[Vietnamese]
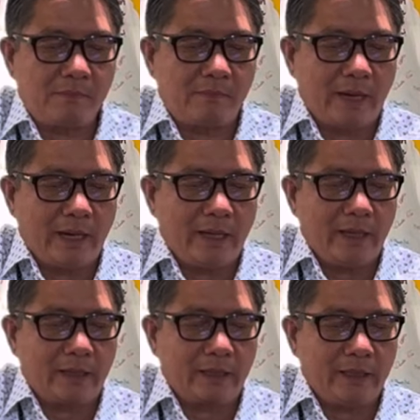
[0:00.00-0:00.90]

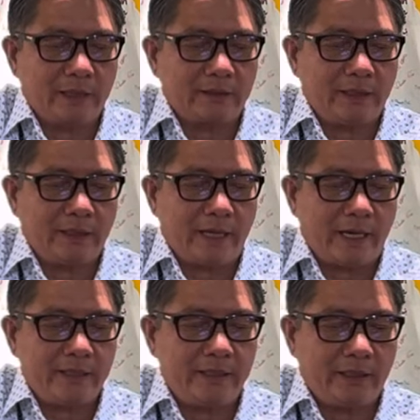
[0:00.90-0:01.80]
bàn dân thiên
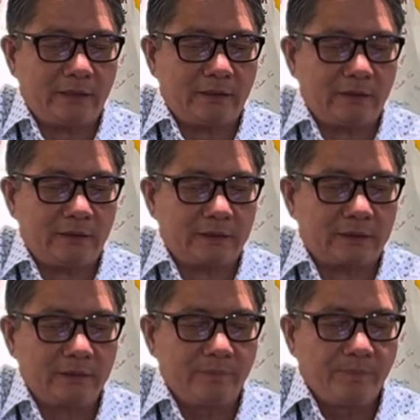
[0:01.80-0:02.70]
hạ với kỹ thuật
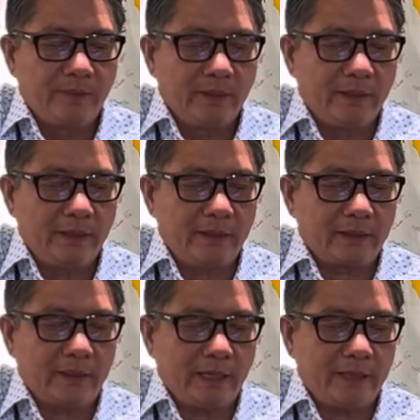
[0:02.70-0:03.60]

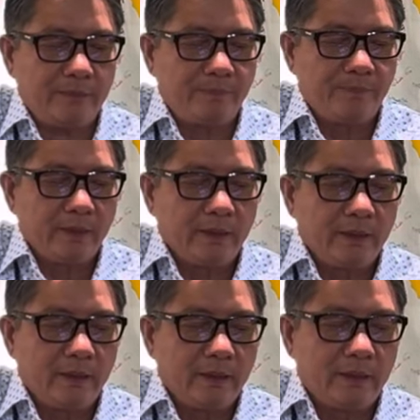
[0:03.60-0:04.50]
hiện nay
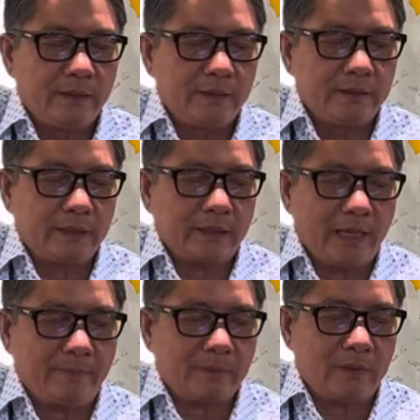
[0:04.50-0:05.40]
Việt
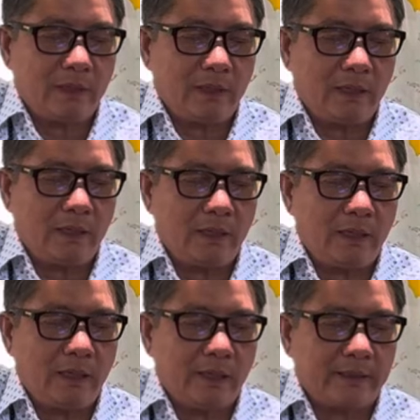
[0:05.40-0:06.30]
Nam
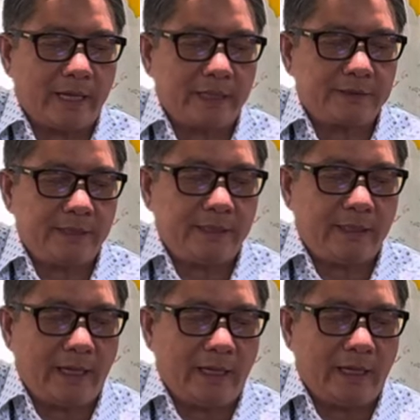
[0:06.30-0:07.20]
có can chi
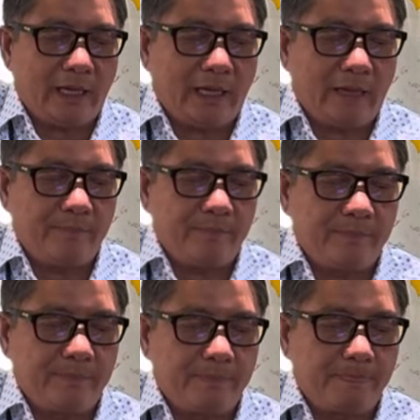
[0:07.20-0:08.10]
ai làm
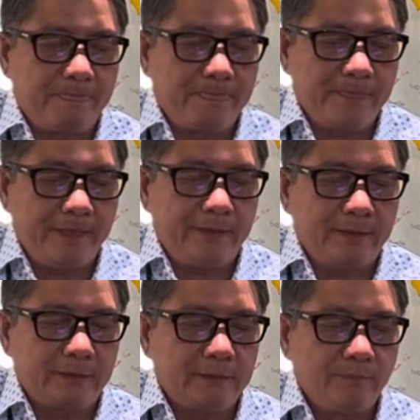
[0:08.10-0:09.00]
gì
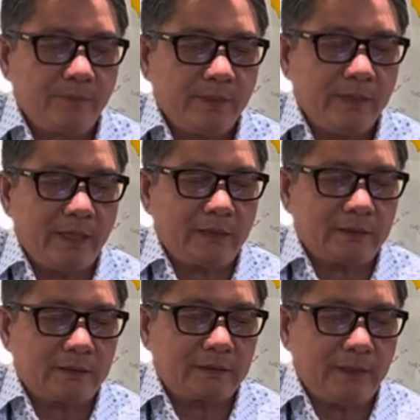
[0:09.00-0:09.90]
được
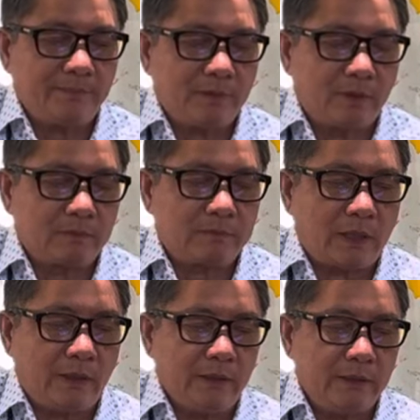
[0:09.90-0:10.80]
dân tiếp tục
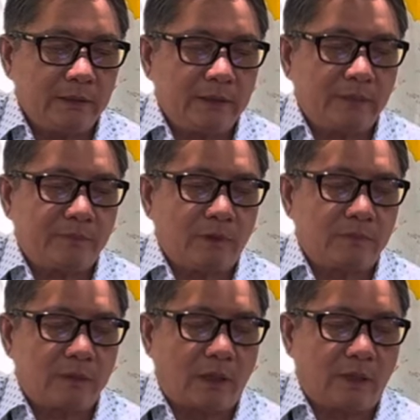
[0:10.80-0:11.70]
đói tiếp tục
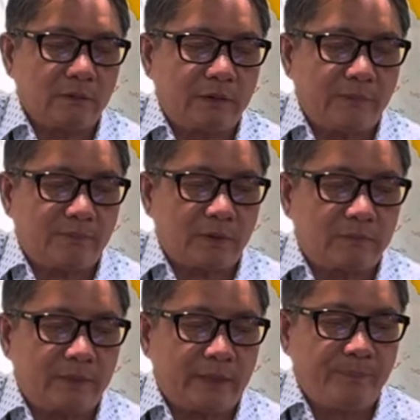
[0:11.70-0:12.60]
khổ tiếp
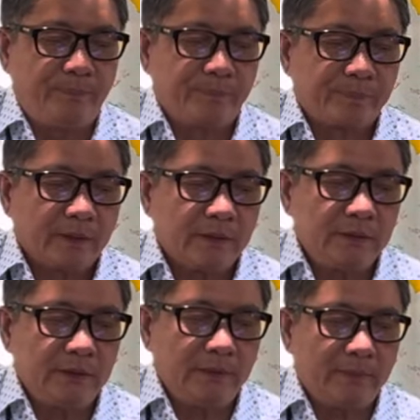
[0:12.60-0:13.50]
tục rách
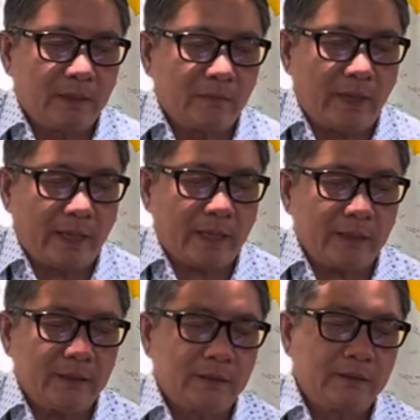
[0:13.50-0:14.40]
rưới bệnh hoạn